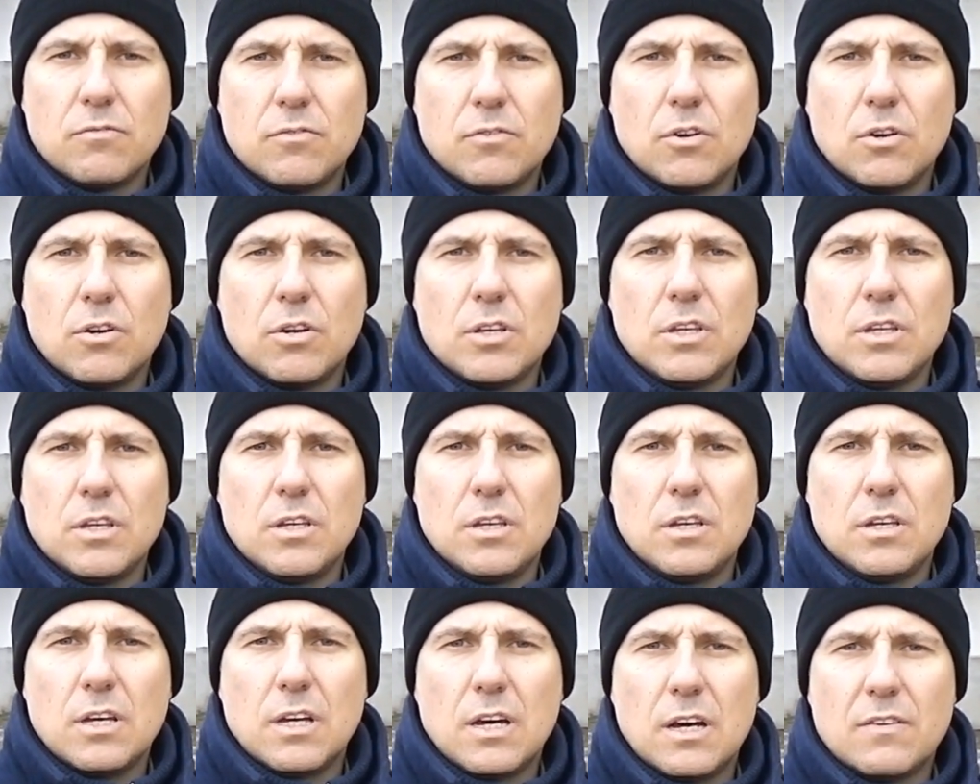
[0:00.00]

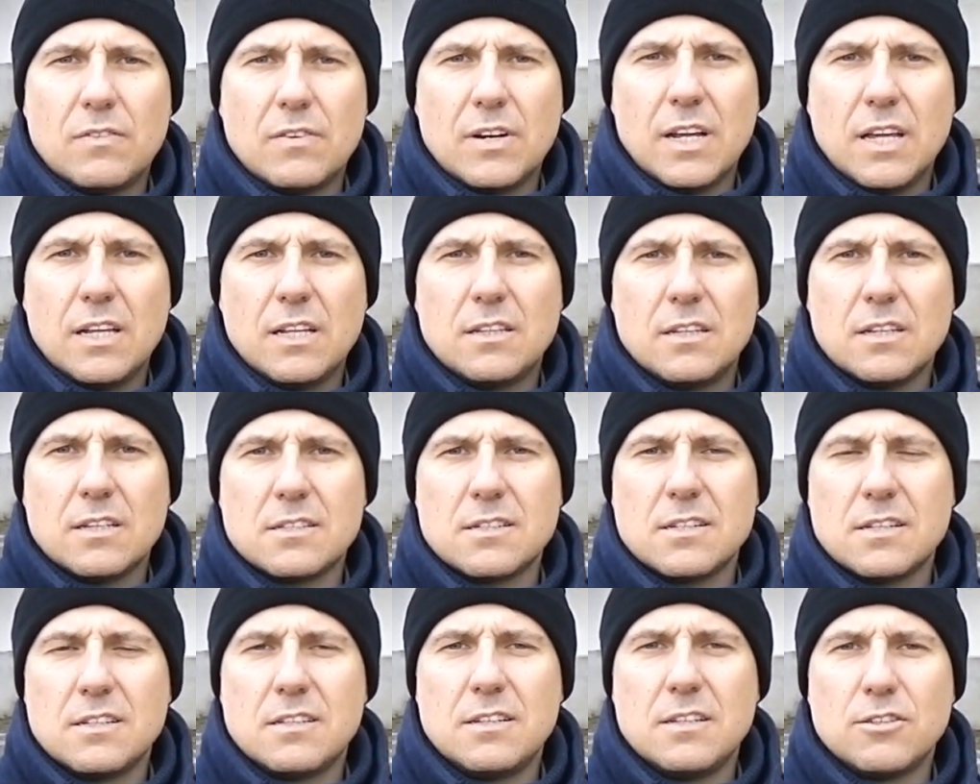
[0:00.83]
Voi avrete
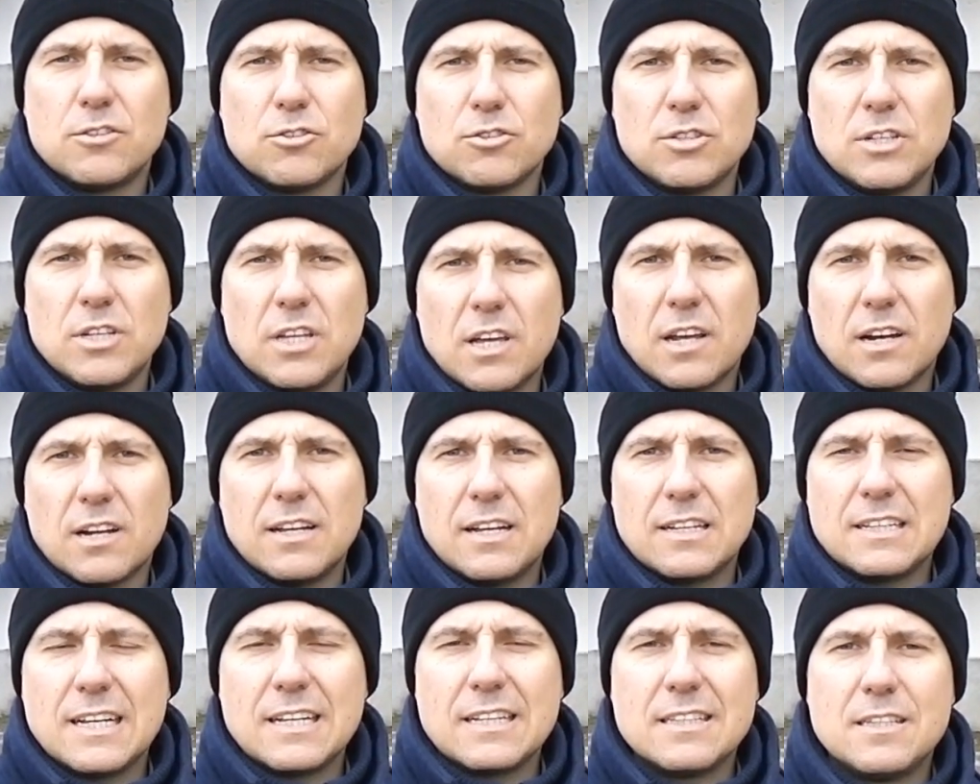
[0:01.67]
sentito dire
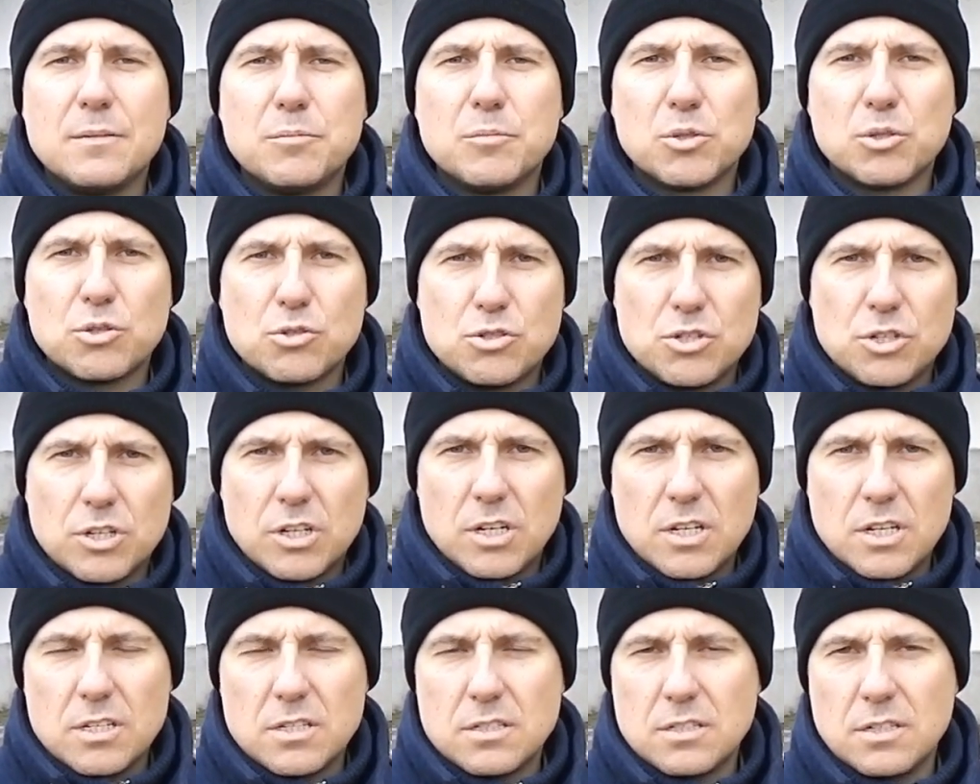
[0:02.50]
da tanti
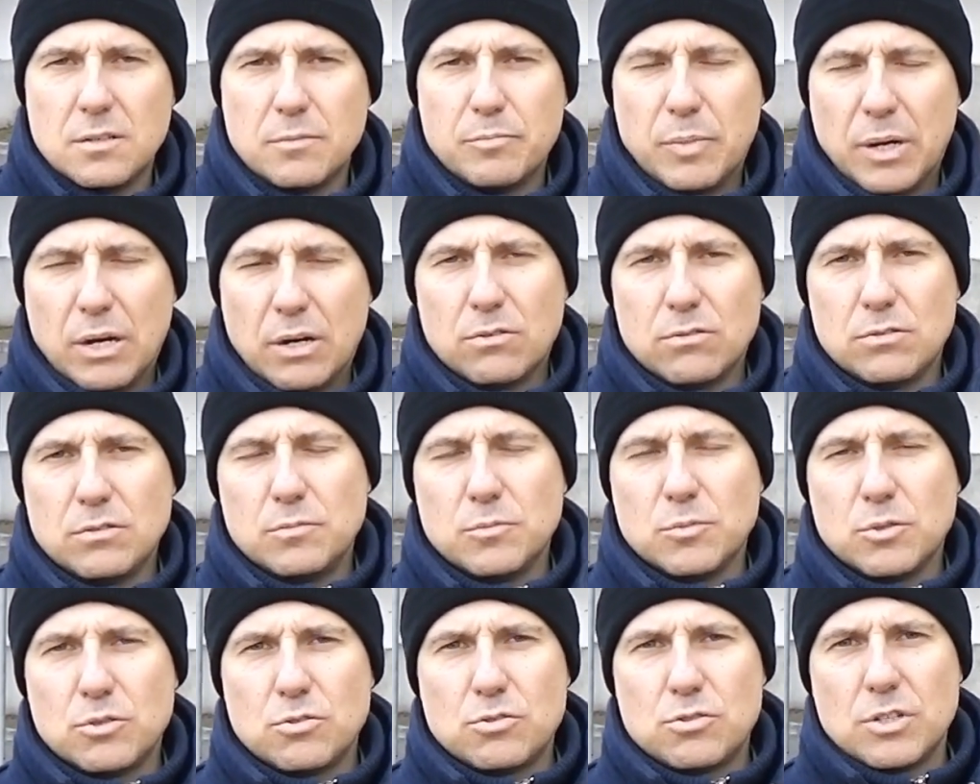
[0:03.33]
motociclisti, parlo
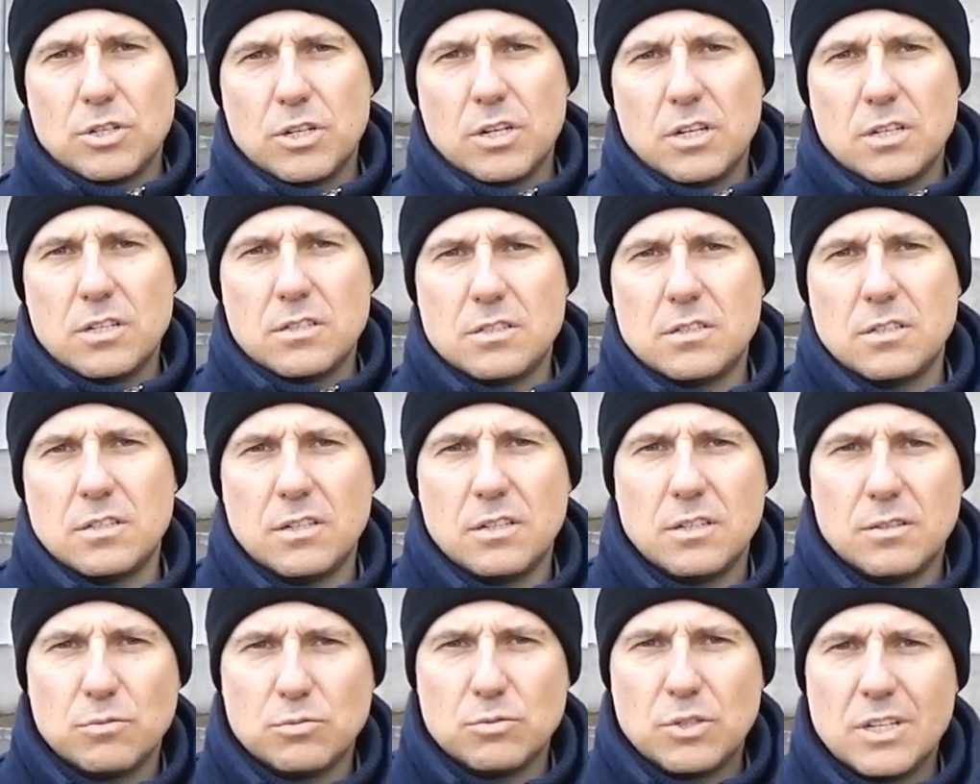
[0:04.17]
di
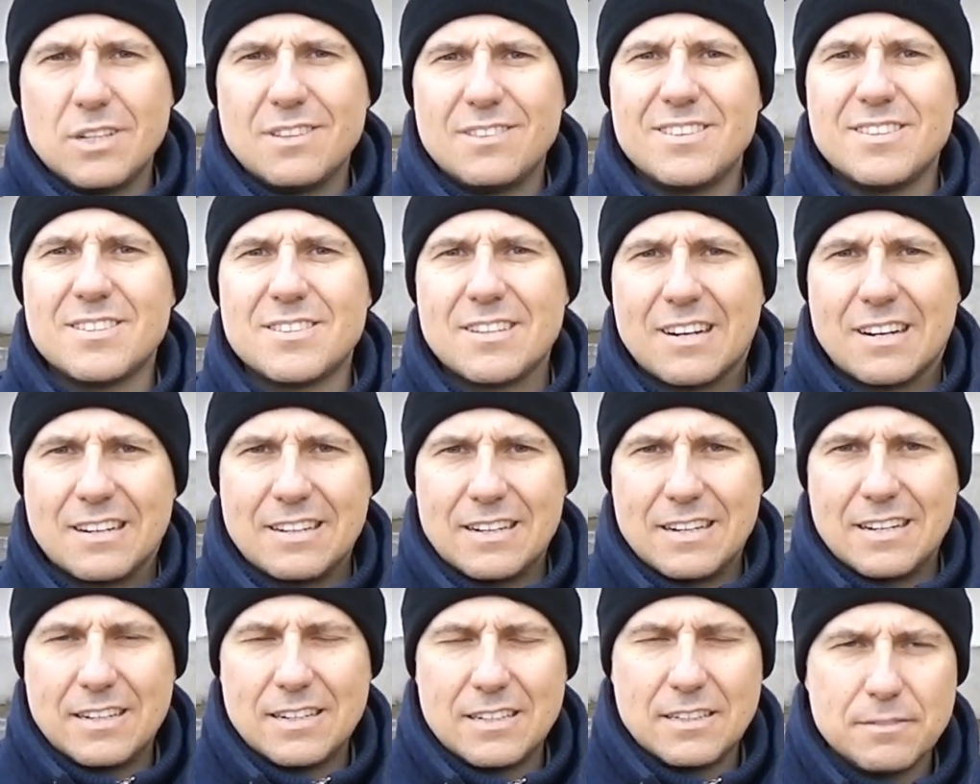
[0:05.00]
motociclisti utenti
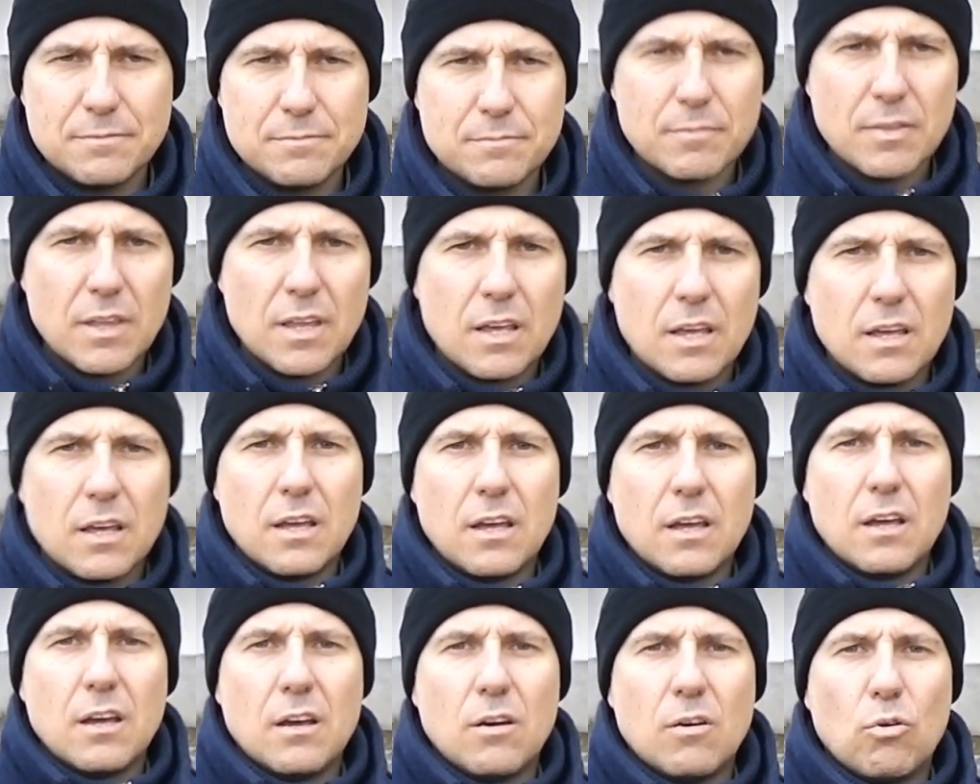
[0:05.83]
stradali,
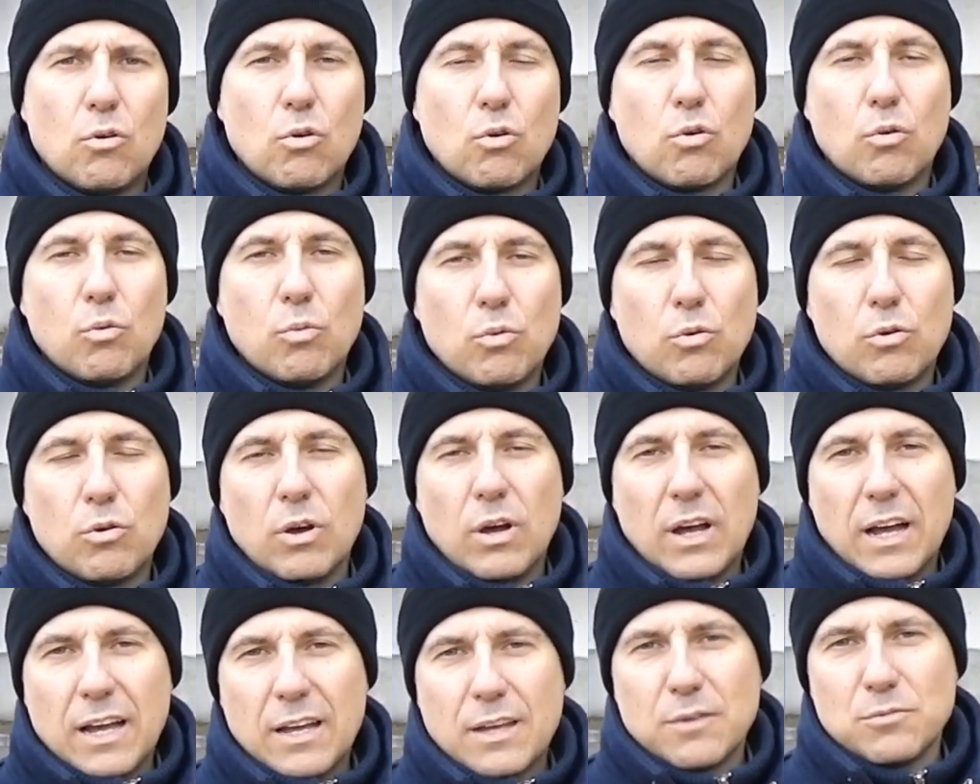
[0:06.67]

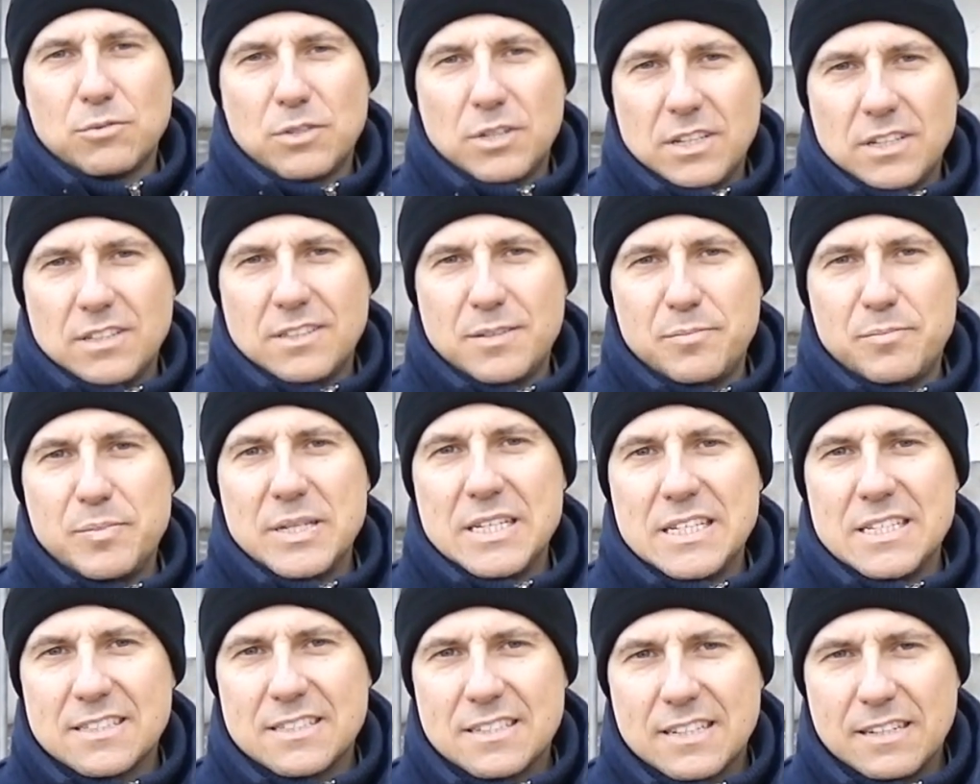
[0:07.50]
comunque anche utenti
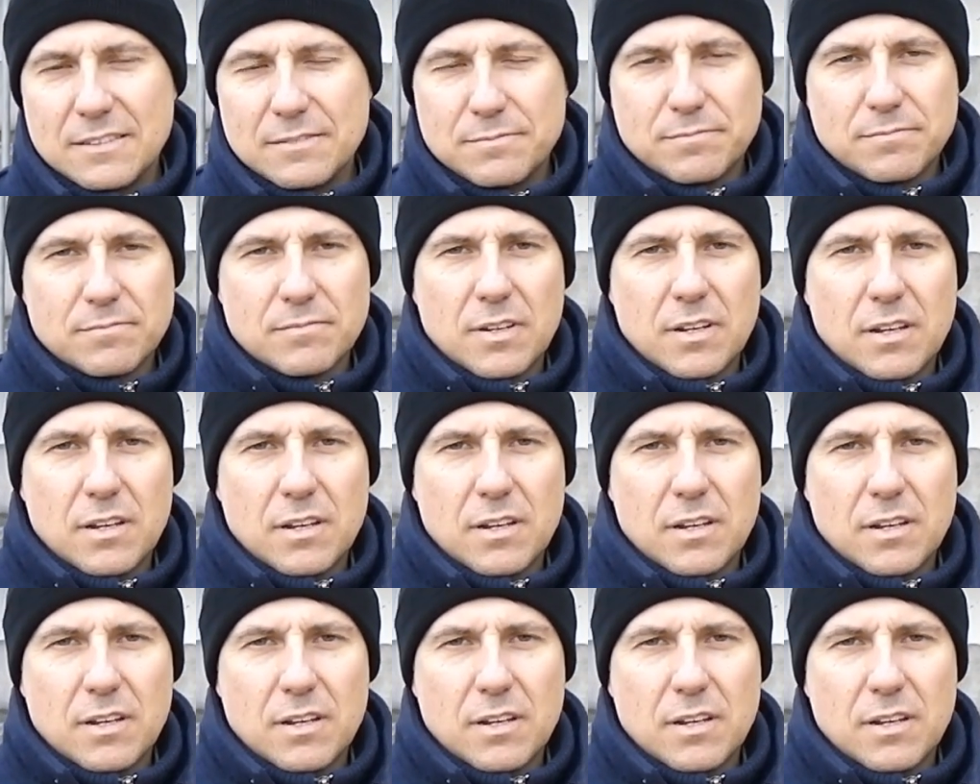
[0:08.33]
pista,